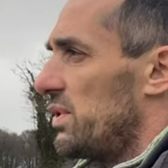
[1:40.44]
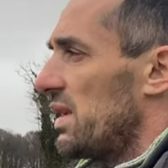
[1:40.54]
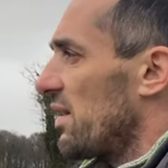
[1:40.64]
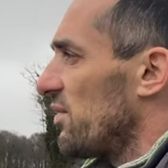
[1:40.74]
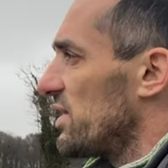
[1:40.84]

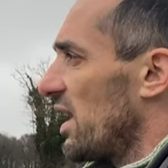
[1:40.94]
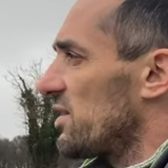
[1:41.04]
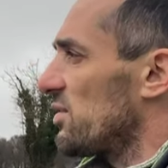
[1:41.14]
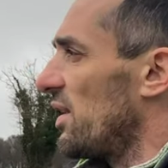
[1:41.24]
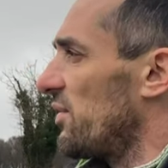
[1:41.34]
réinstaller
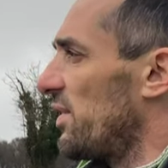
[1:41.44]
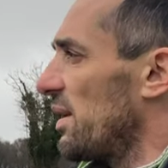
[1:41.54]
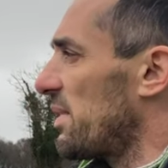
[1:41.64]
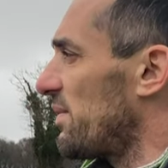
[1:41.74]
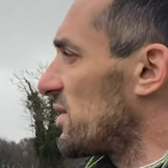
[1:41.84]
des gens ici.
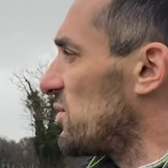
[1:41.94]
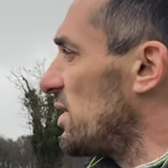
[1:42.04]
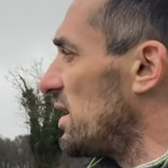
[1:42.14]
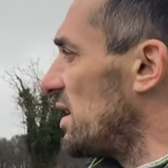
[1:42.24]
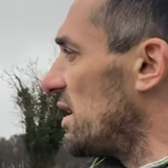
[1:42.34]

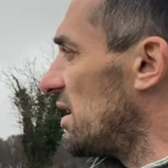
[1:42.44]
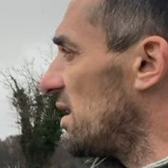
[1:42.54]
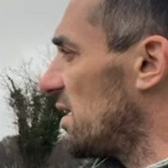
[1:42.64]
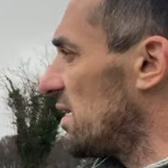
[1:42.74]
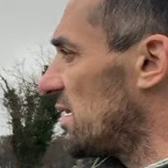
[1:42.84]

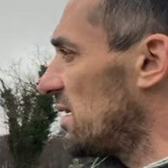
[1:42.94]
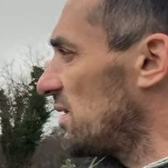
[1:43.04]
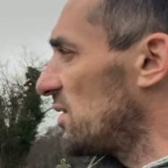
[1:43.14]
On